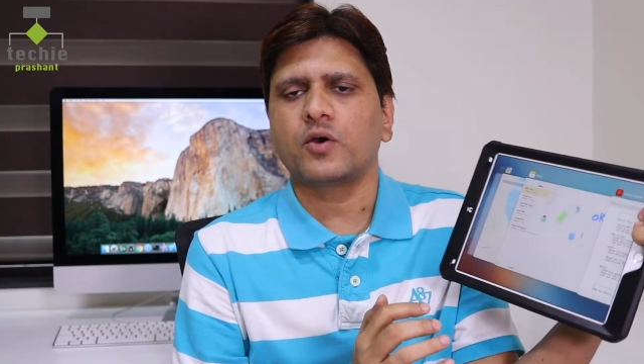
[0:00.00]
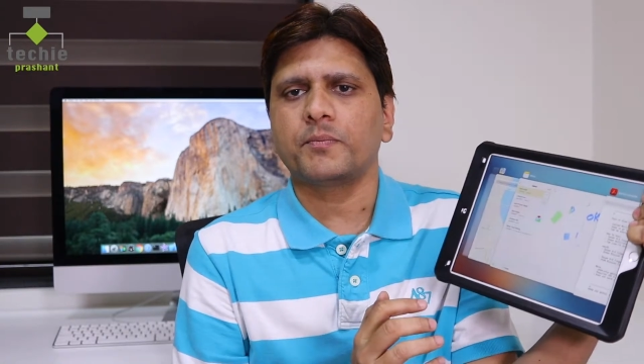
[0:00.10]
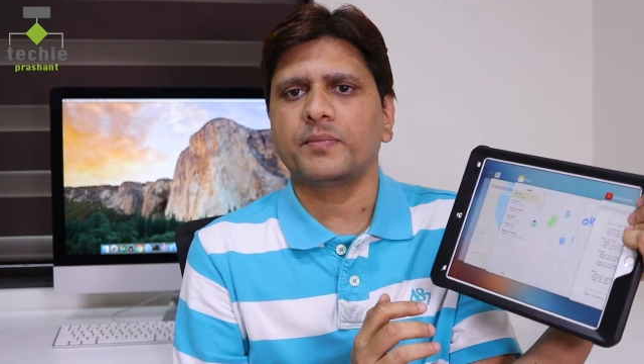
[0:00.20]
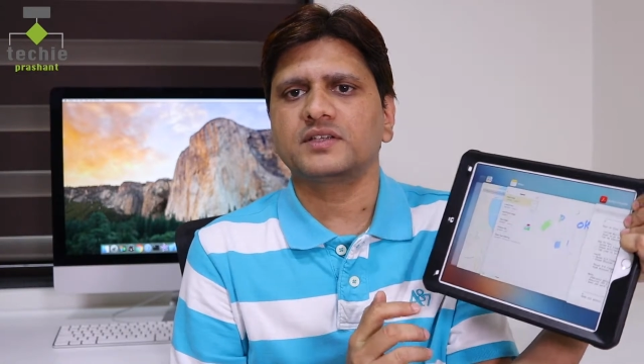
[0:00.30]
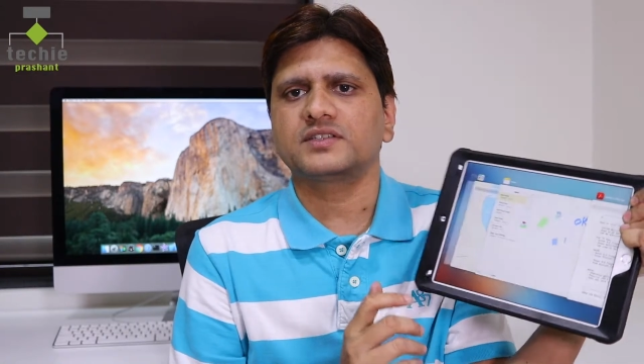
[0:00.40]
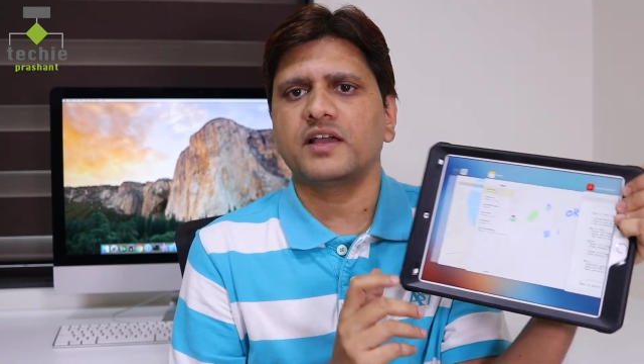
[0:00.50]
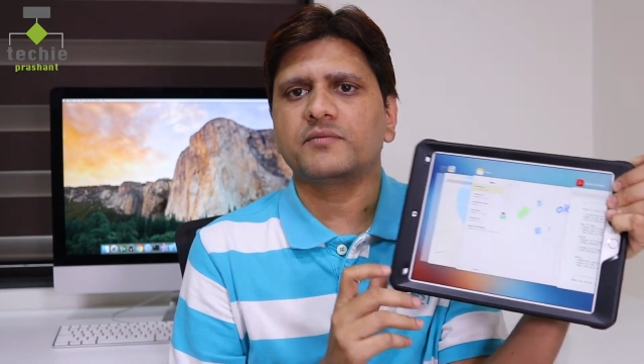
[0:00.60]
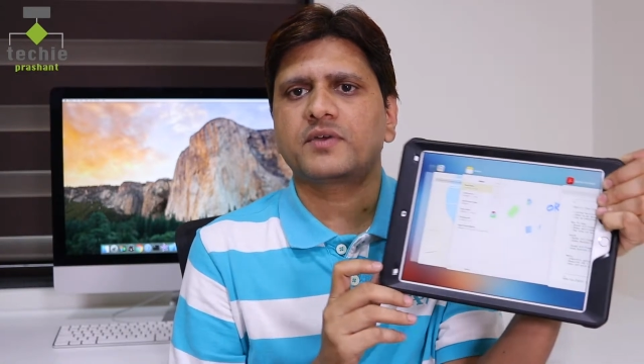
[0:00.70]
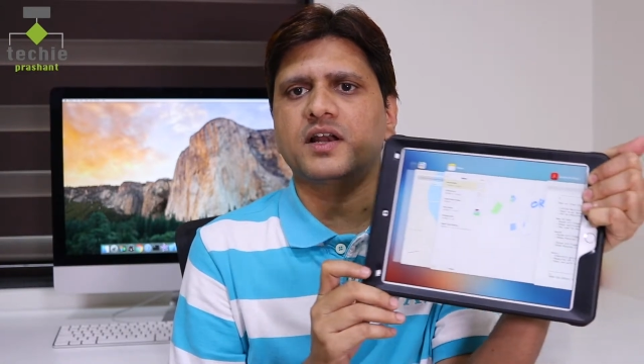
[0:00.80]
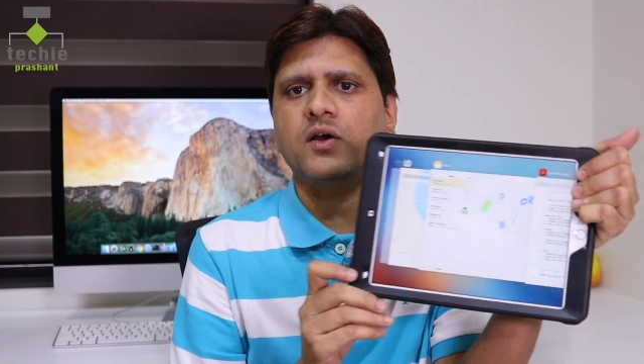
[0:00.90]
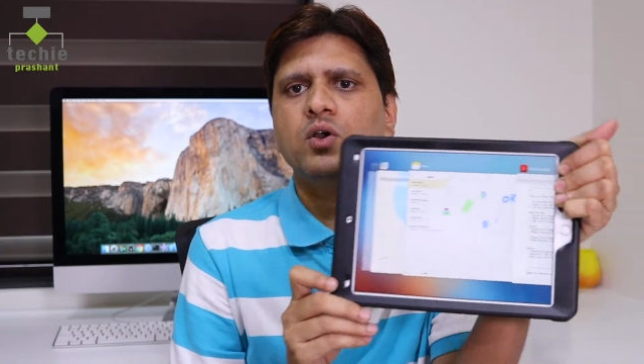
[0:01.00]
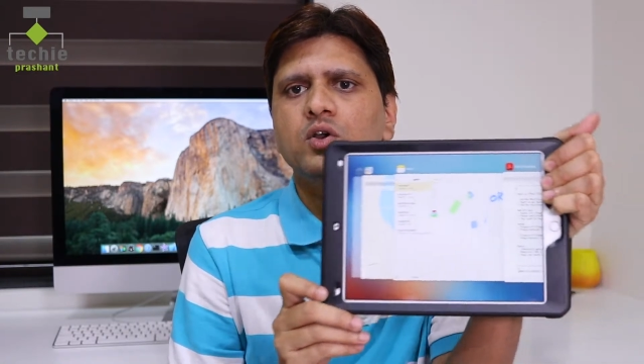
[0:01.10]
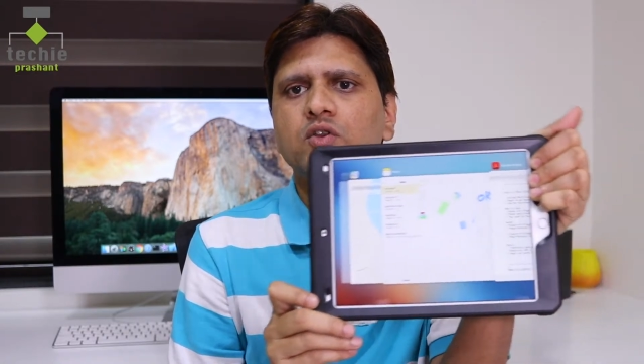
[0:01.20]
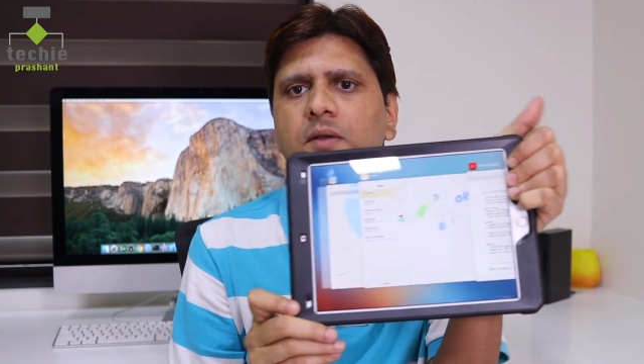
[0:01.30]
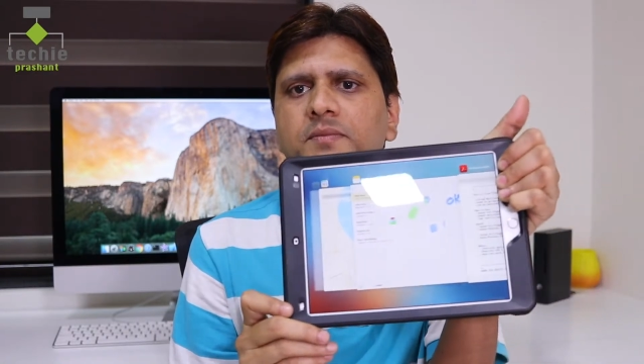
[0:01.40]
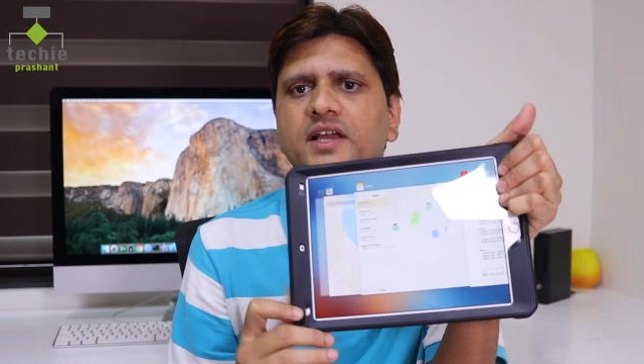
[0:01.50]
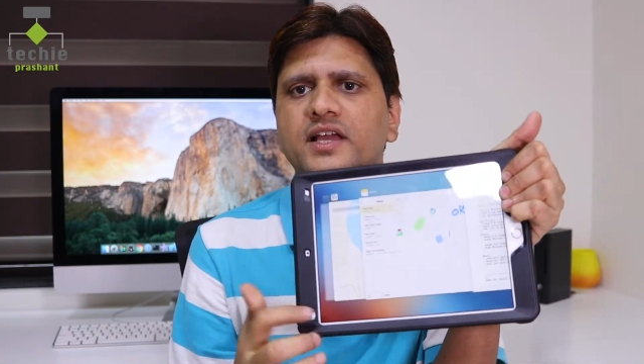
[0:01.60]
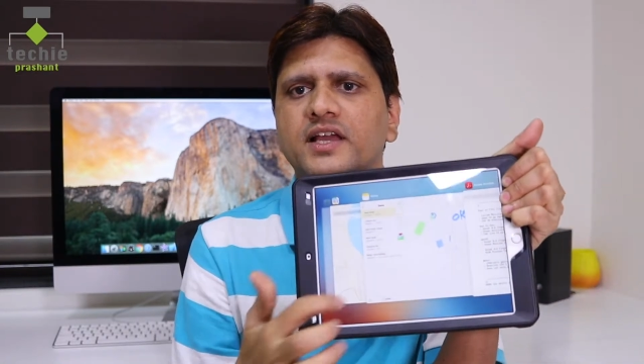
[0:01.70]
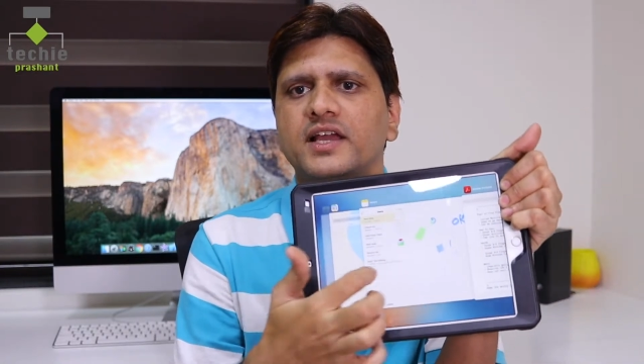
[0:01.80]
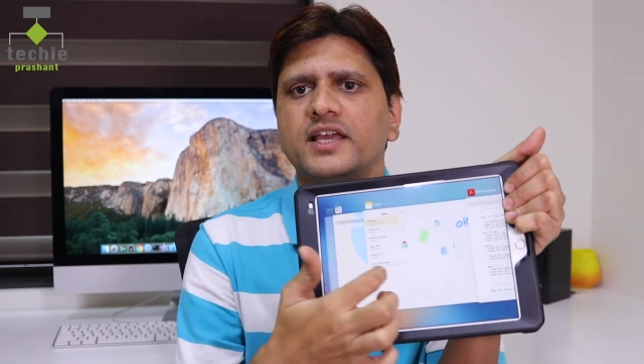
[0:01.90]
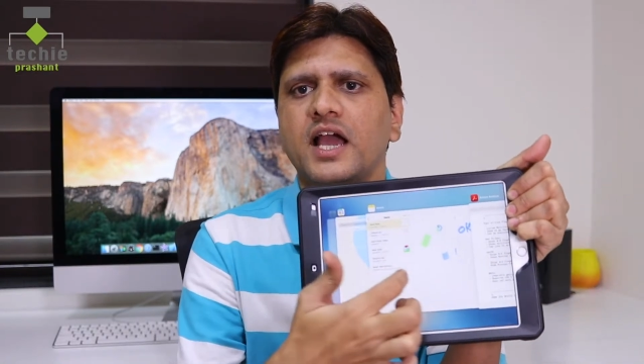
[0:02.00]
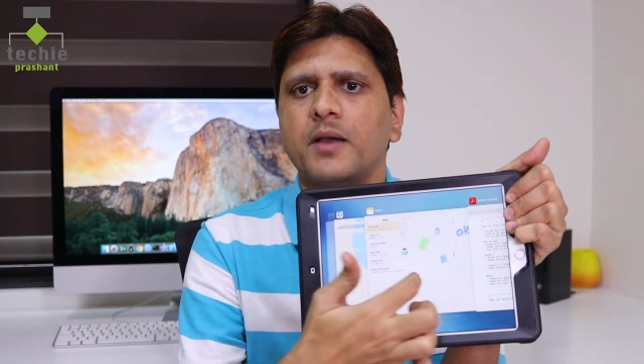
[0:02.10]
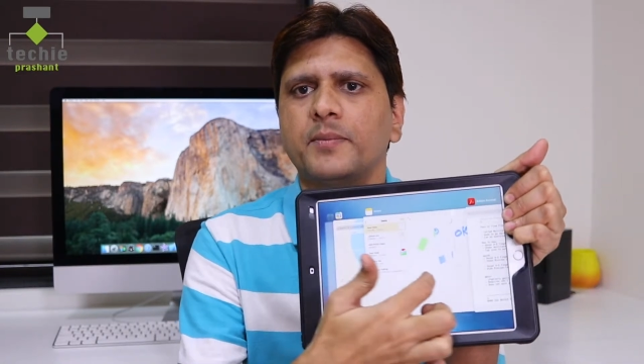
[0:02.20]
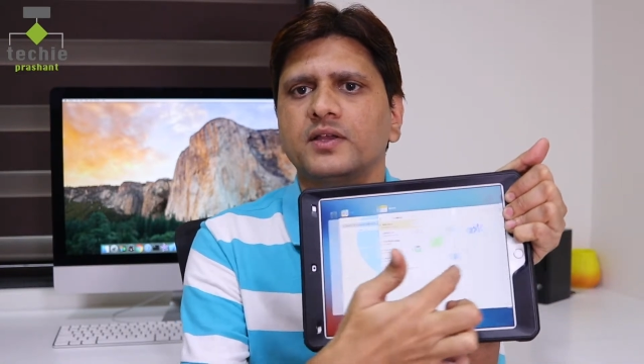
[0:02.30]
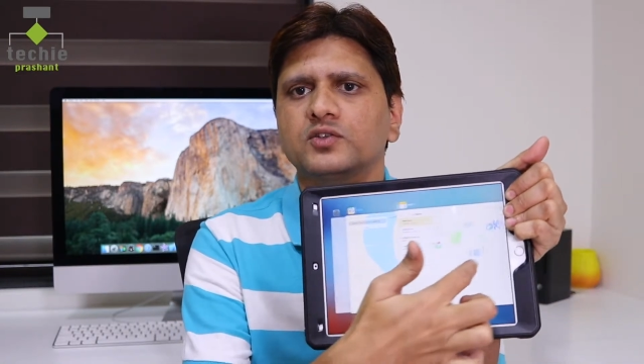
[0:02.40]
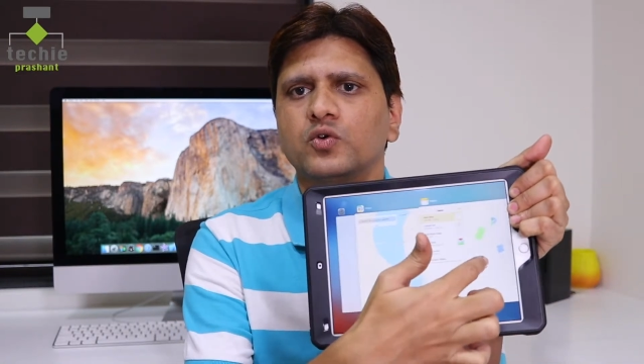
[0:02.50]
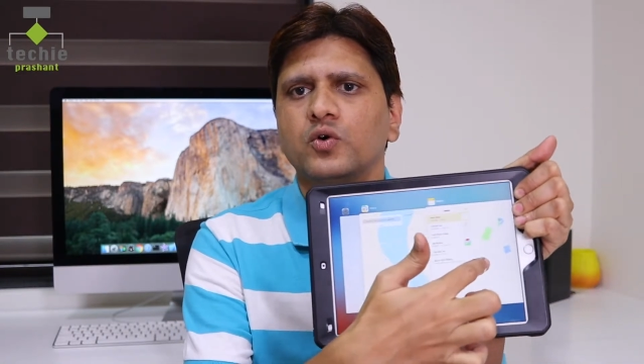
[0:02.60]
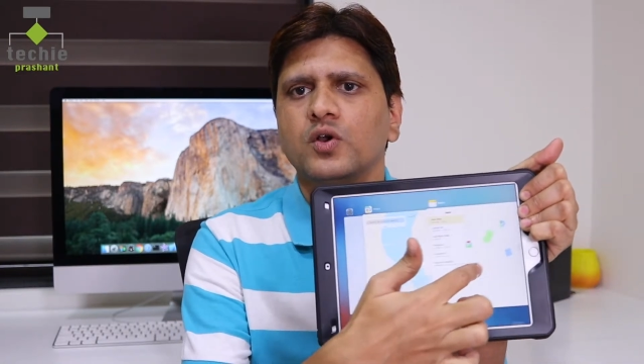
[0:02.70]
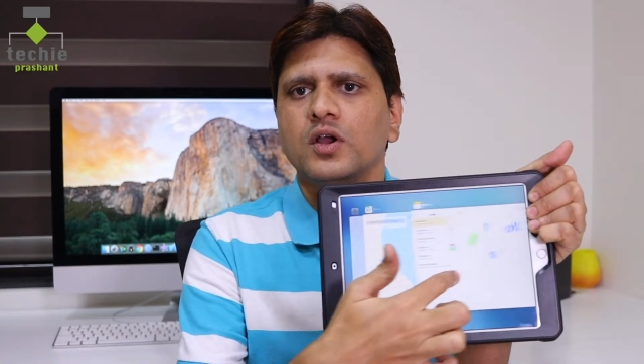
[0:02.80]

टॉप पे स्वाइप कर रहा हूँ तो आप देखेंगे कि यहाँ पे जो